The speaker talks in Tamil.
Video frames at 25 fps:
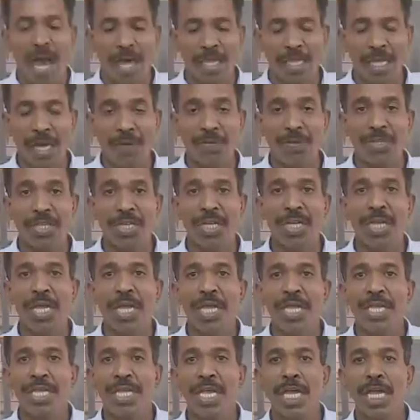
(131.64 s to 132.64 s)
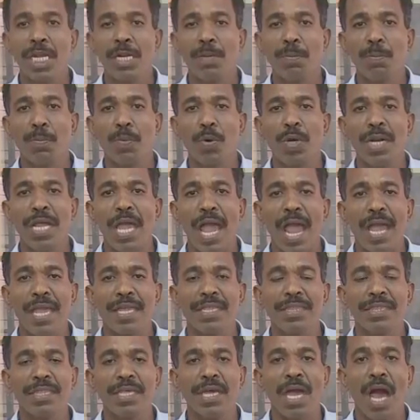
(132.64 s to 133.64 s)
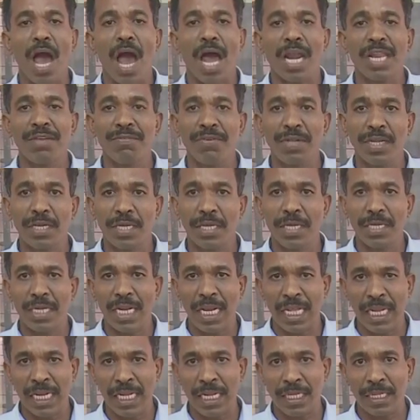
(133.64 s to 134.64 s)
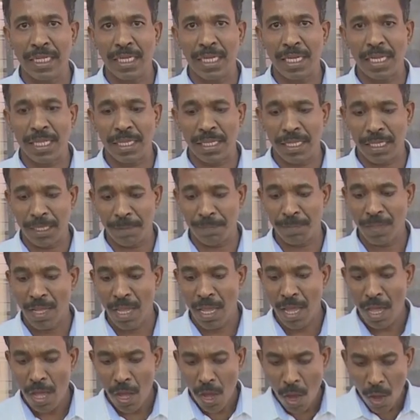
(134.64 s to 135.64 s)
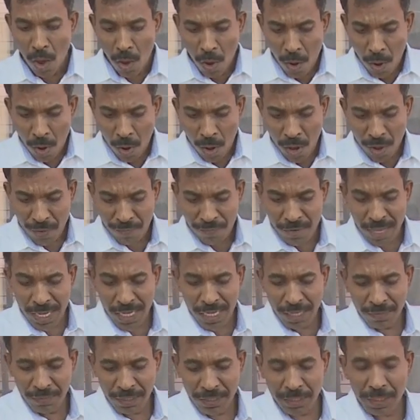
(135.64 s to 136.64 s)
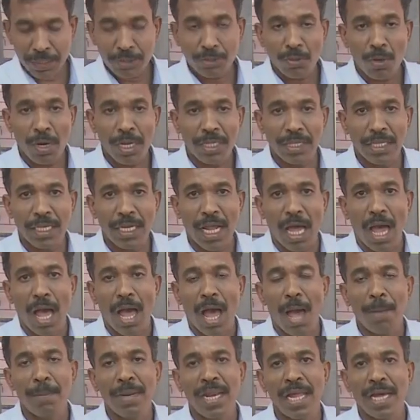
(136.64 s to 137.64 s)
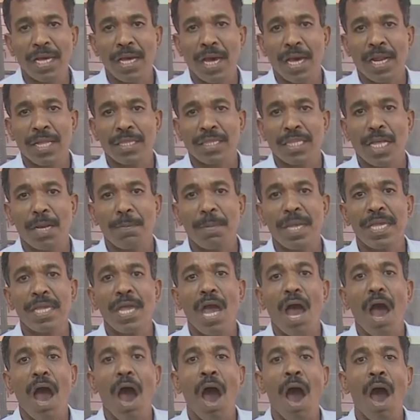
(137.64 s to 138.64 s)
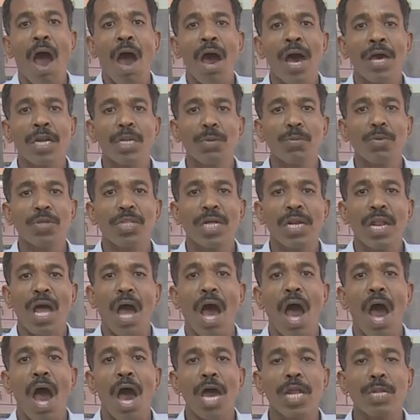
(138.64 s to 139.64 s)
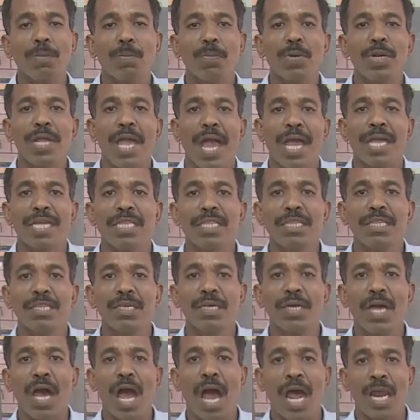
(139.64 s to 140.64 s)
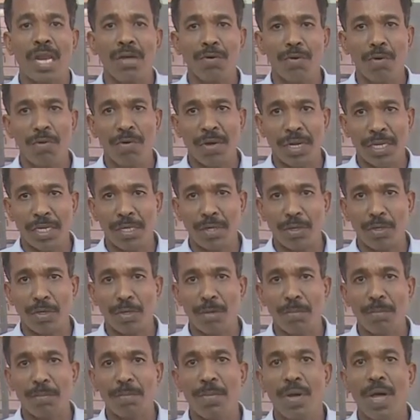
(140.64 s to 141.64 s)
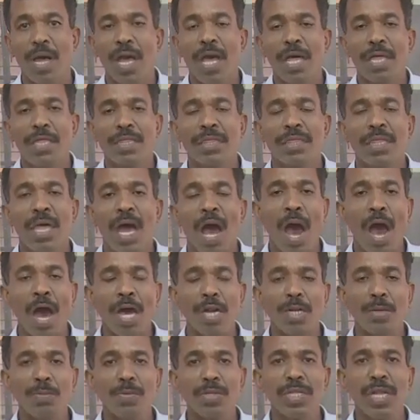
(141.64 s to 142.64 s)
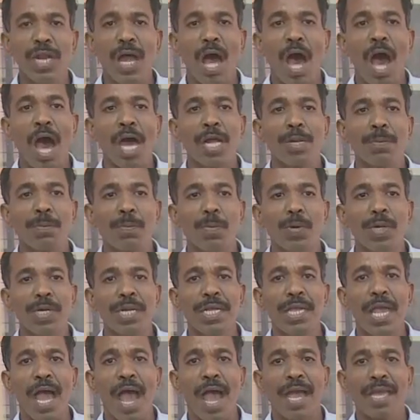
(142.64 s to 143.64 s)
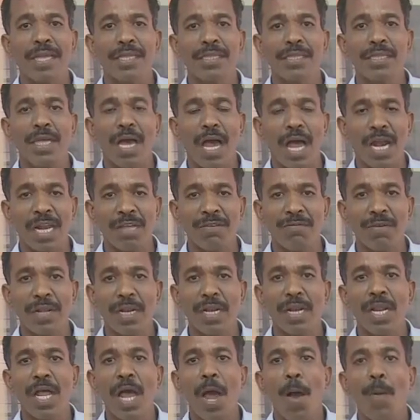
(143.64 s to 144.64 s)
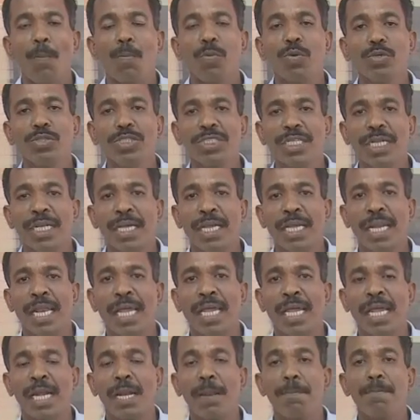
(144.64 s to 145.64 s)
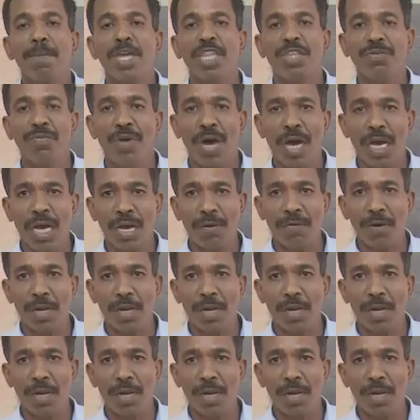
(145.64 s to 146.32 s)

அதாவது ஏழு புள்ளி ஐந்து அளவிற்கு நிலைநிறுத்துகிறது வேக வைத்த சோளத்தின் அமில காரத்தன்மை ஆறு முதல் ஆறு புள்ளி ஐந்து அளவு வரை இருக்கும் இந்த ஆறு முதல் ஆறு புள்ளி ஐந்து அளவில் பூஞ்சின இலைகள் மெதுவாக